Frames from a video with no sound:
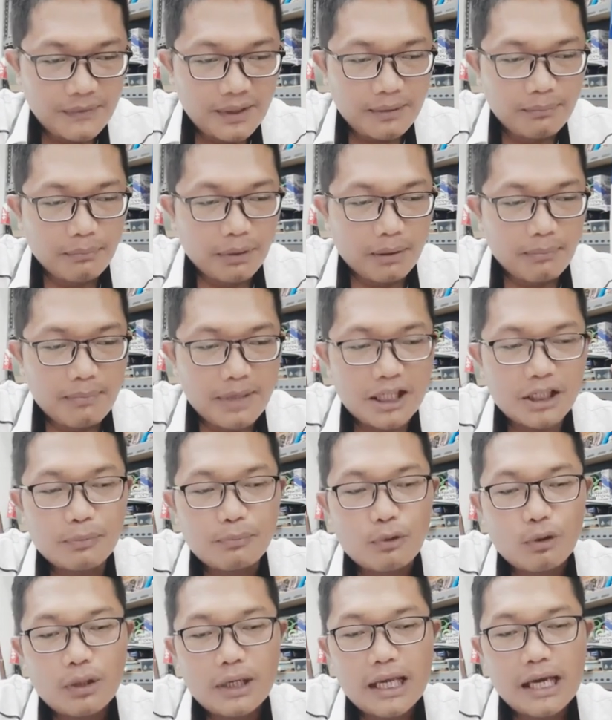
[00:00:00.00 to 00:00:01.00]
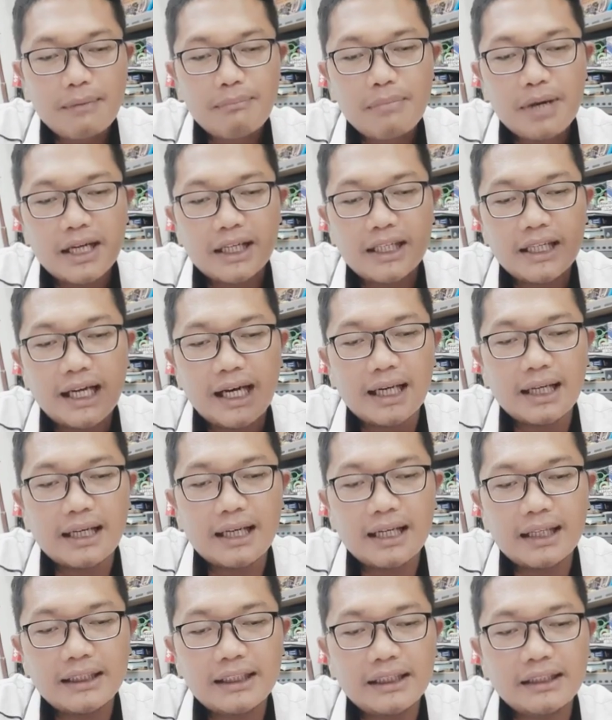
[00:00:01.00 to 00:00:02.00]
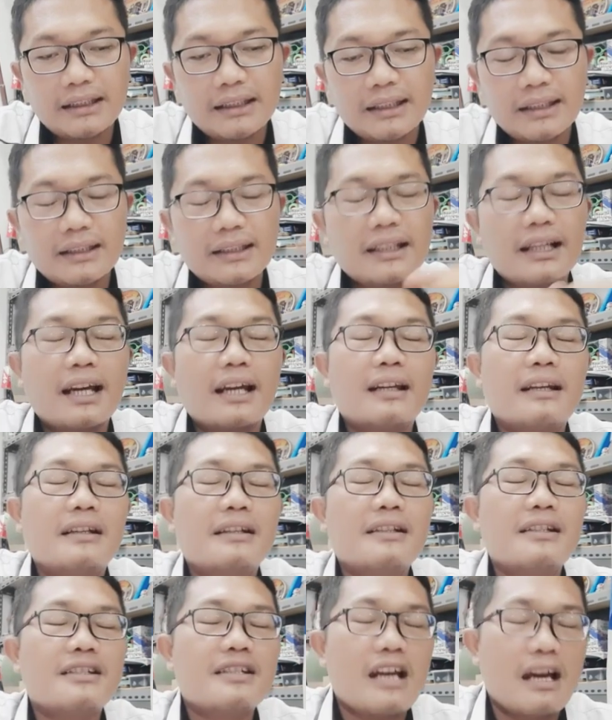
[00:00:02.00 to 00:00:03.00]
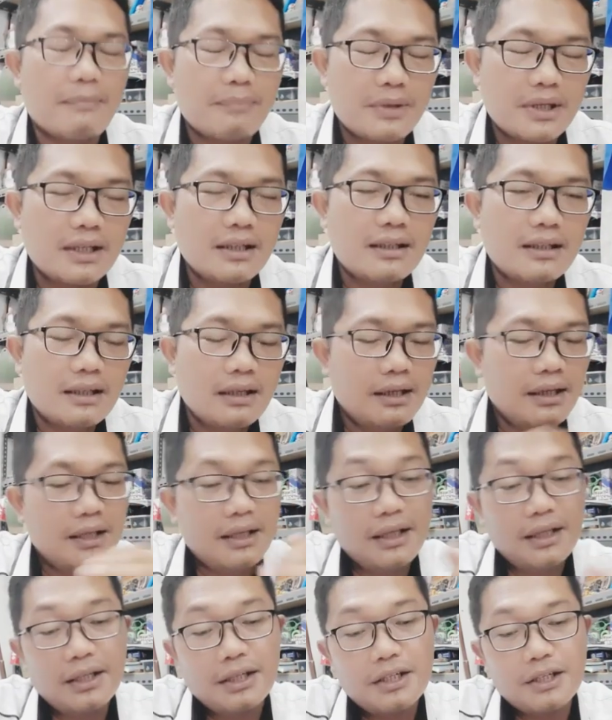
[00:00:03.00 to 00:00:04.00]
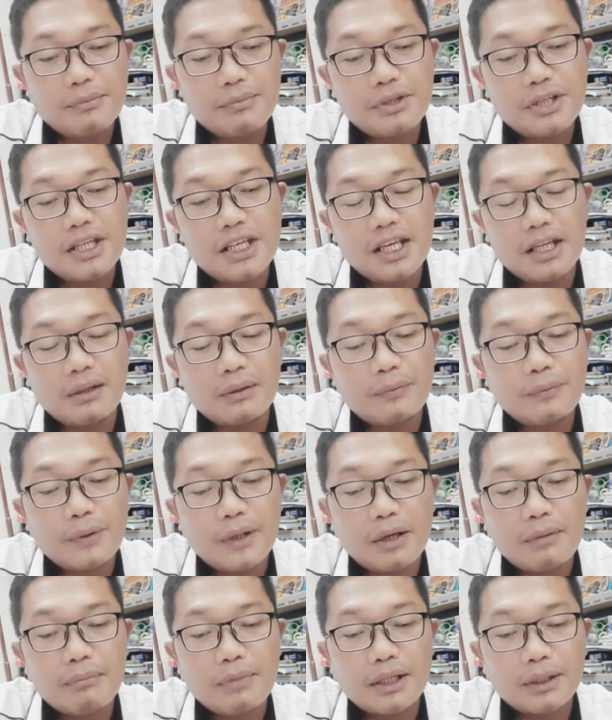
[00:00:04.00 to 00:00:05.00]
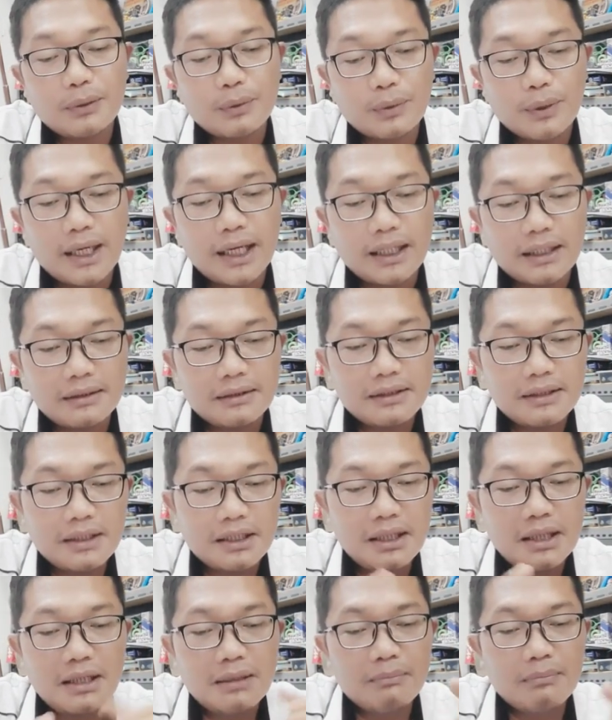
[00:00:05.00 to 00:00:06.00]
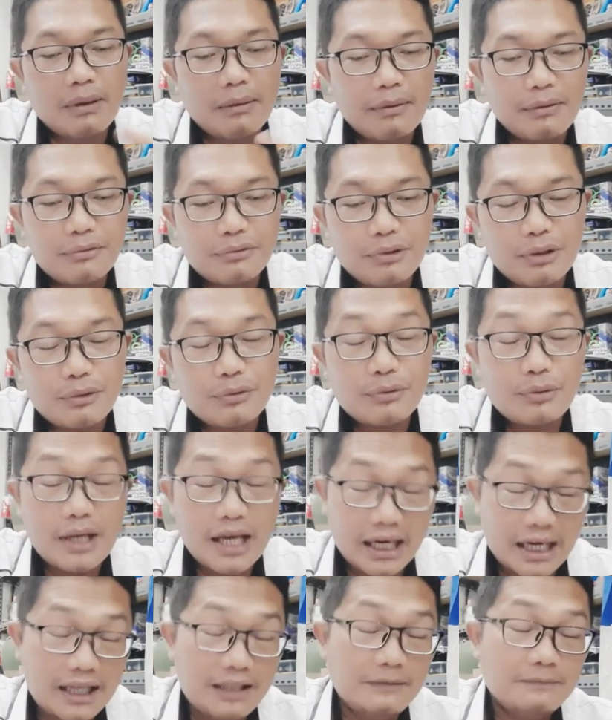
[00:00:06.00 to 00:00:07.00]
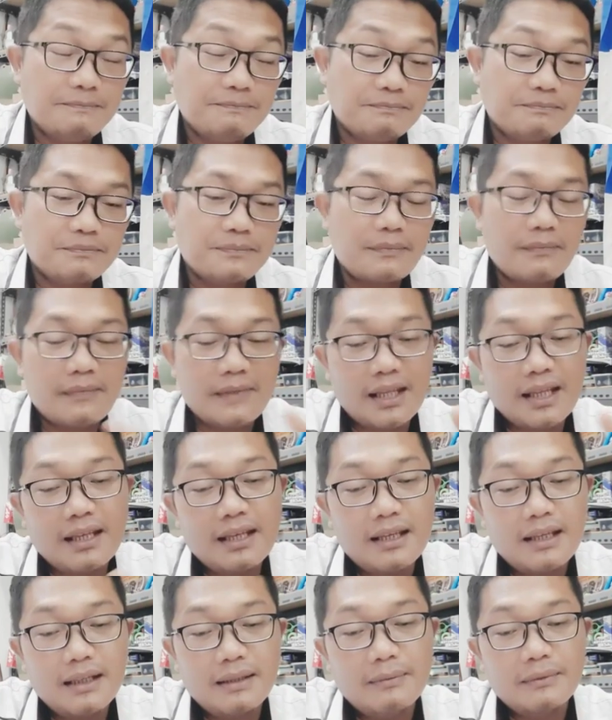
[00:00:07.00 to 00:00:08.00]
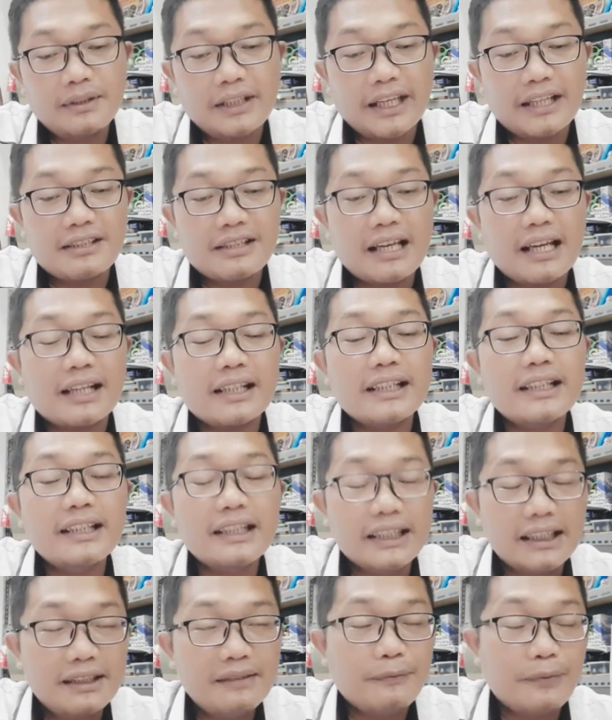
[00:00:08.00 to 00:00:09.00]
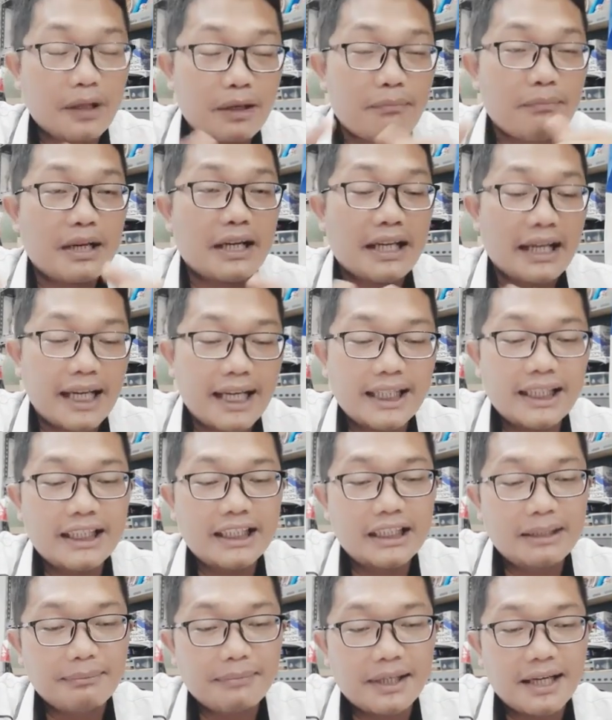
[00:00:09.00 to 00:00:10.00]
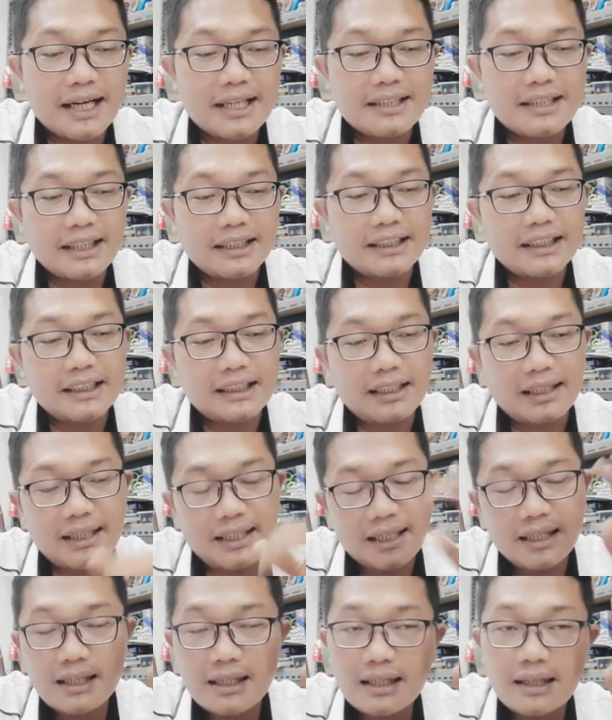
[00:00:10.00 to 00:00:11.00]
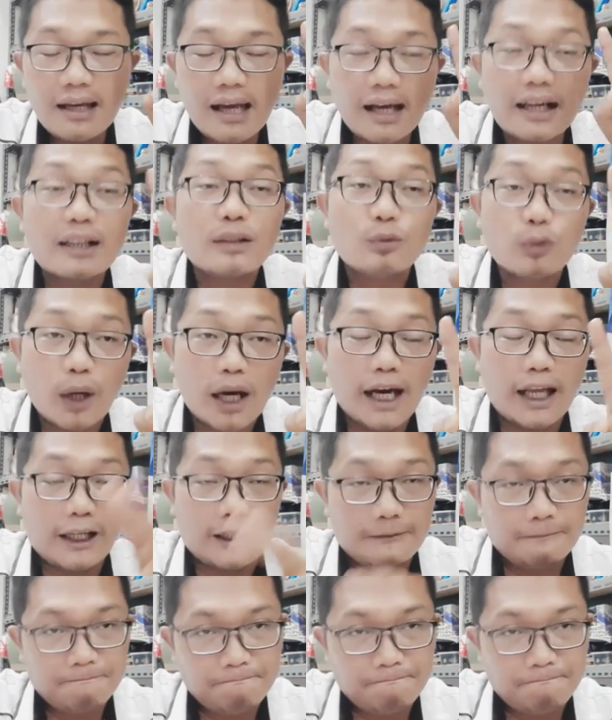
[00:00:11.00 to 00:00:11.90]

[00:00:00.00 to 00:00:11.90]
bermasmurlah bagi Allah kita dengan kecapi. Demikian firman Tuhan. Bapak saudara-saudara, teks hari ini, firman hari ini mengajak kita akan dua hal.